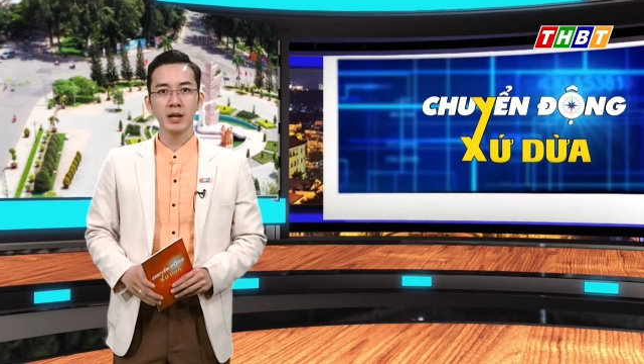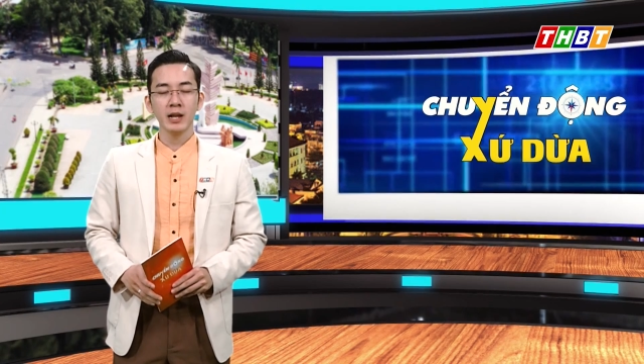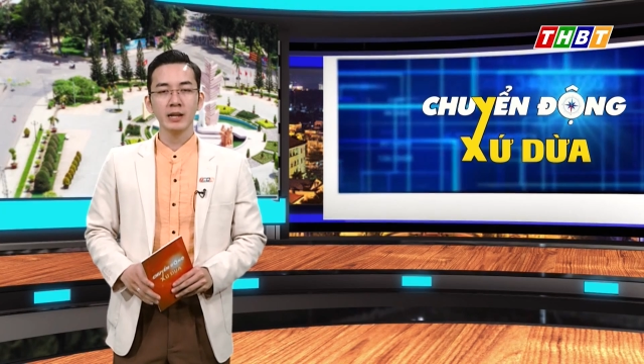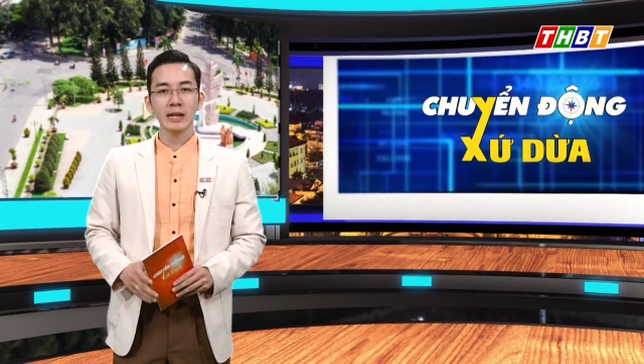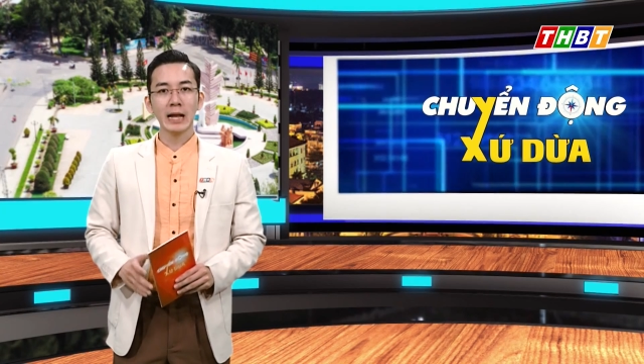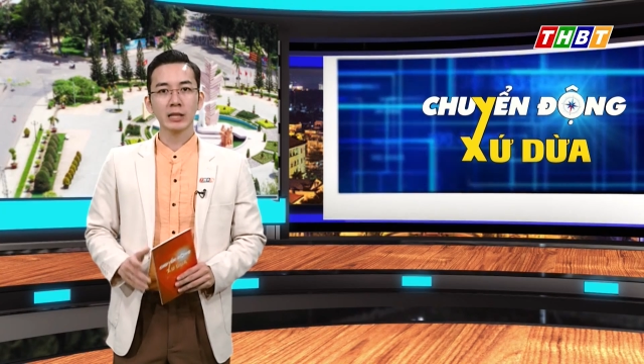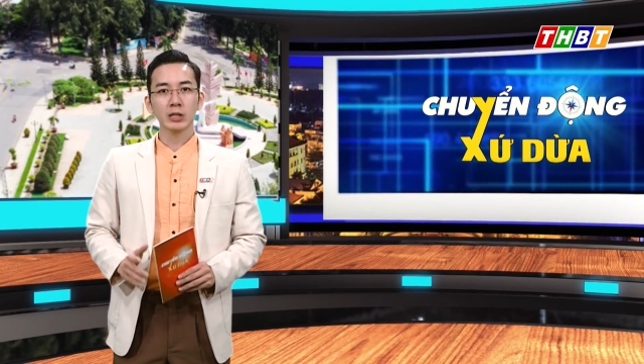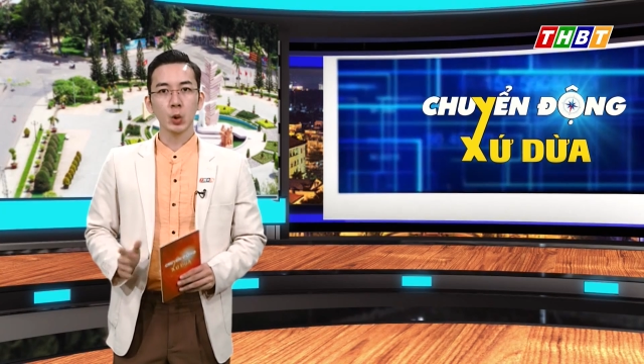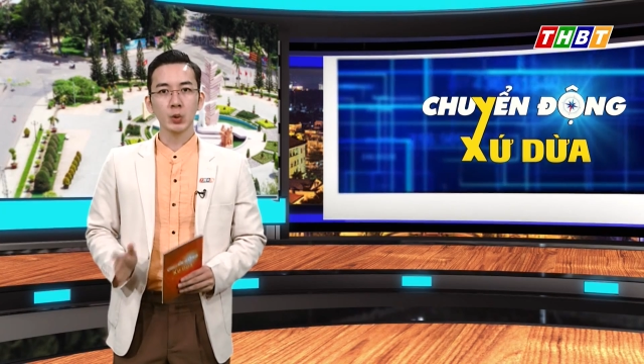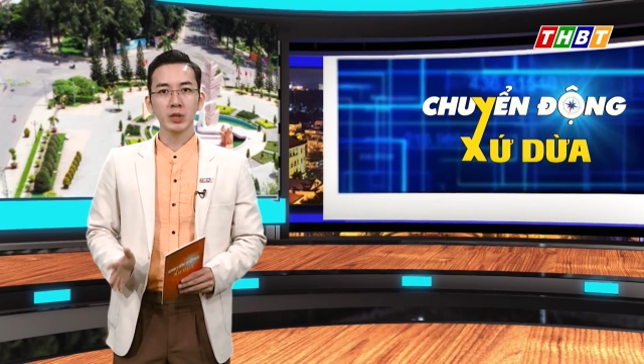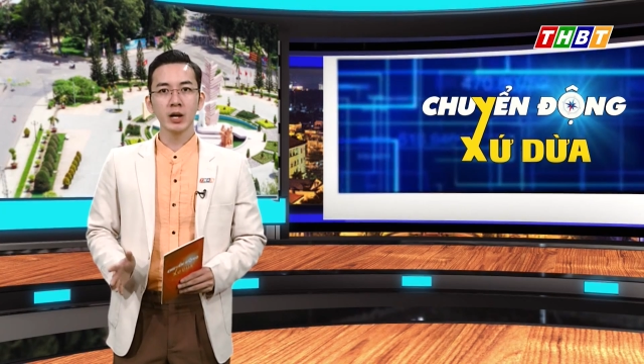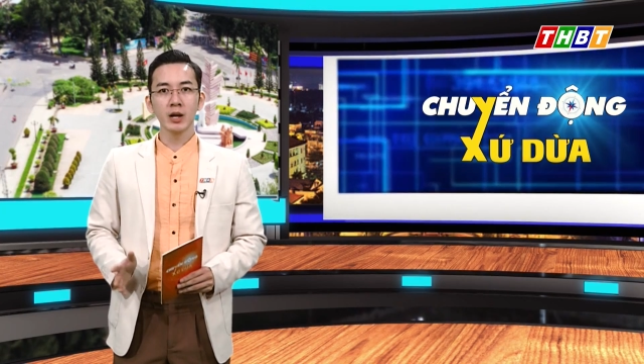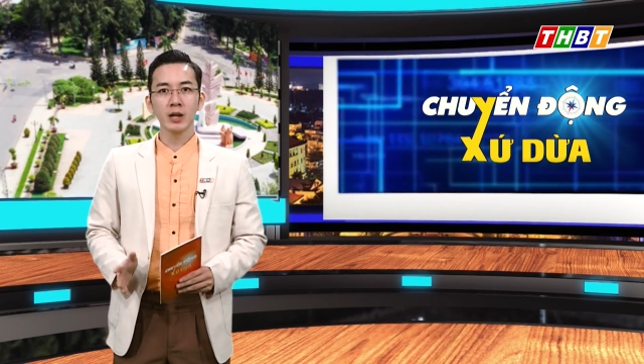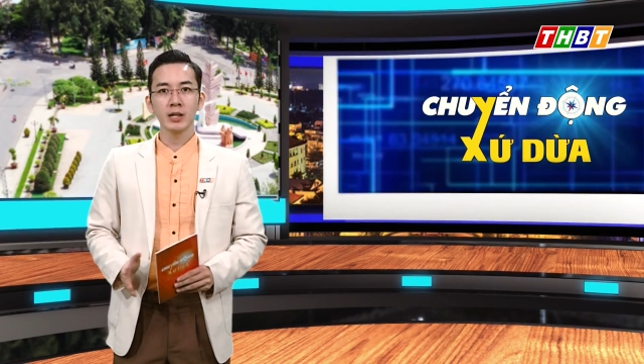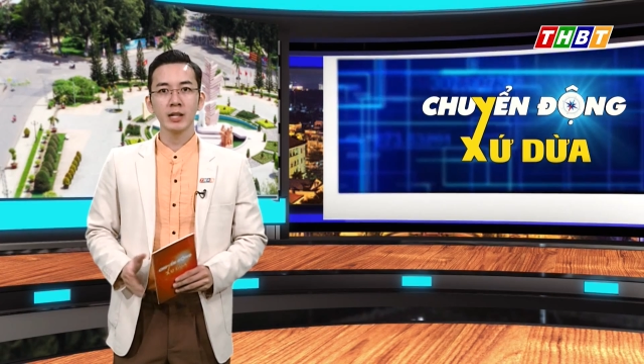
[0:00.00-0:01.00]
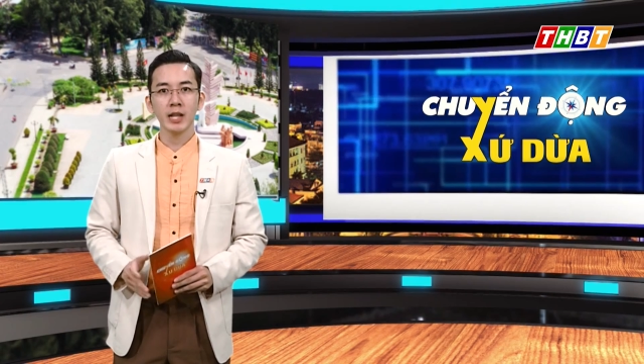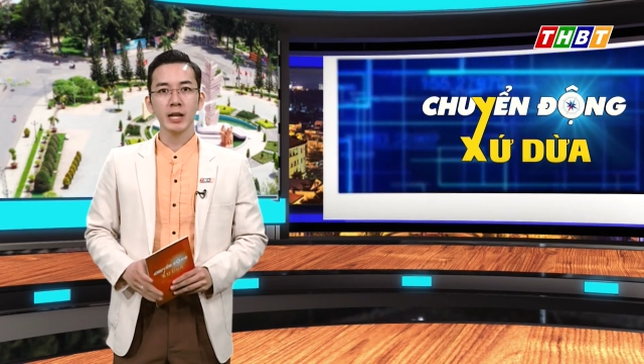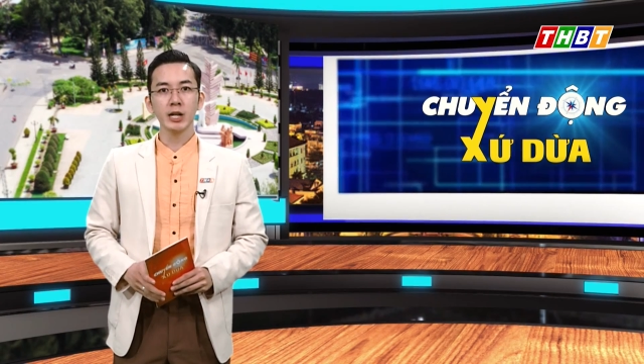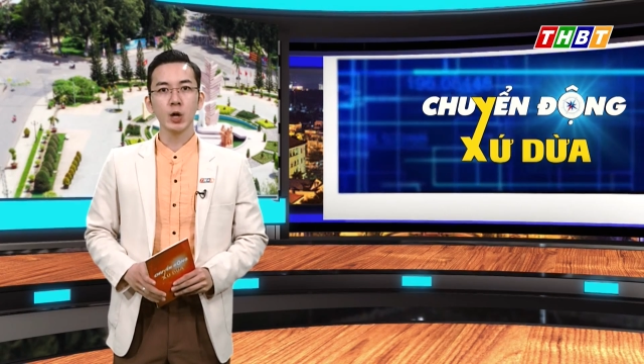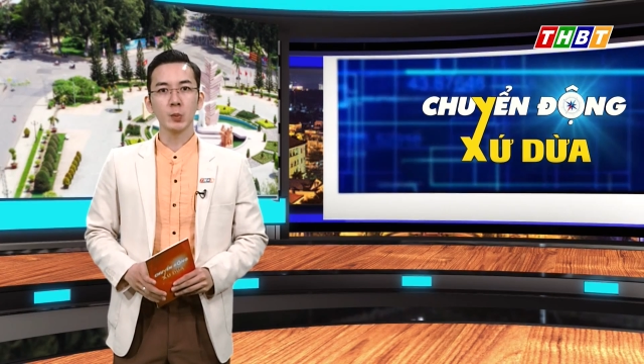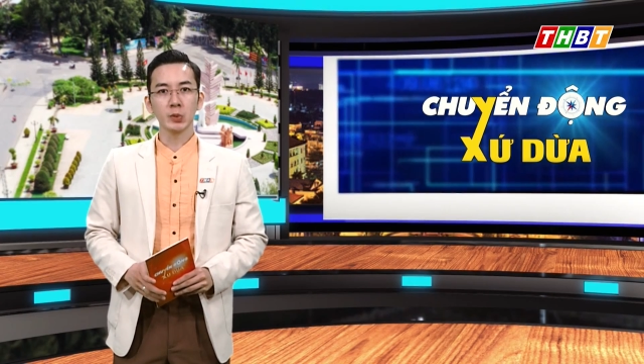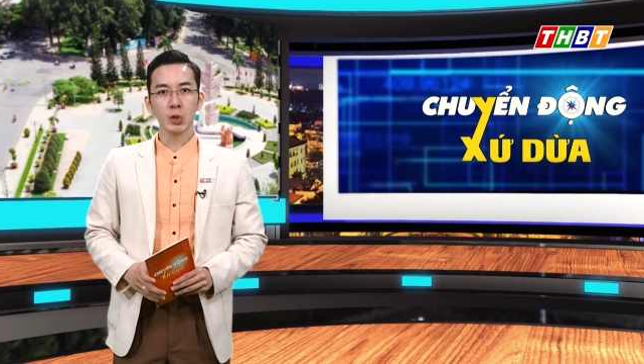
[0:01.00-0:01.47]
đã tổ chức lễ
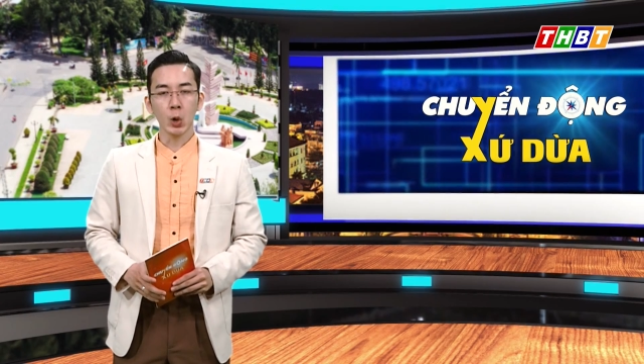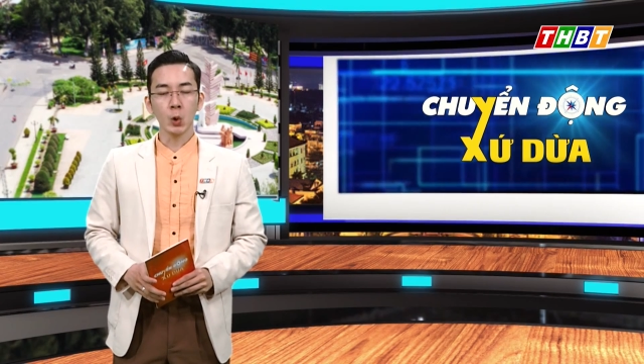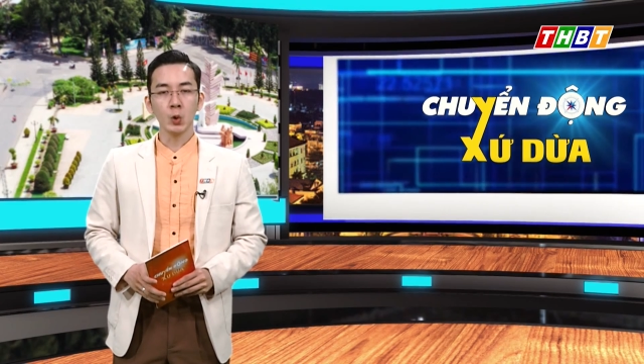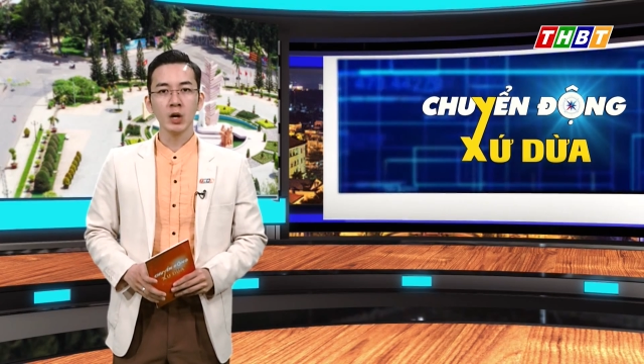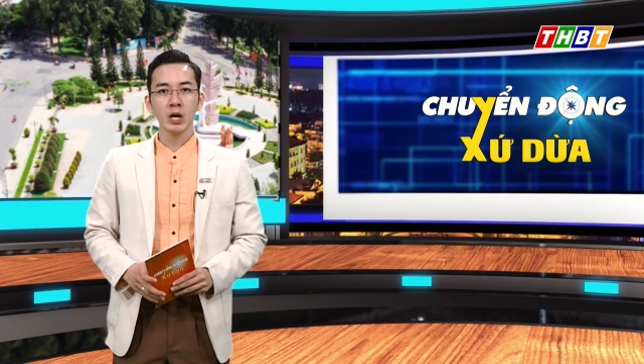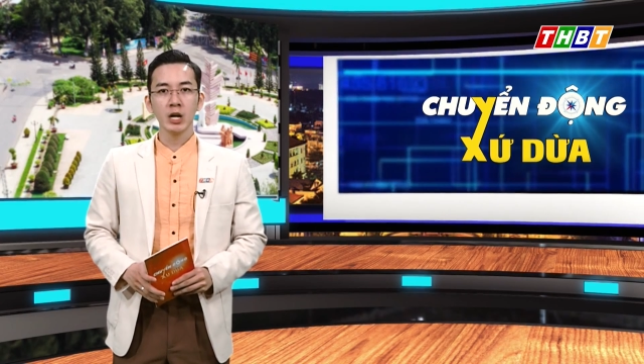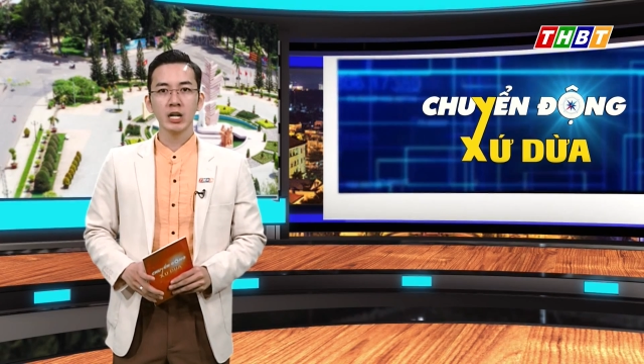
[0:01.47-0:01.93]
động thổ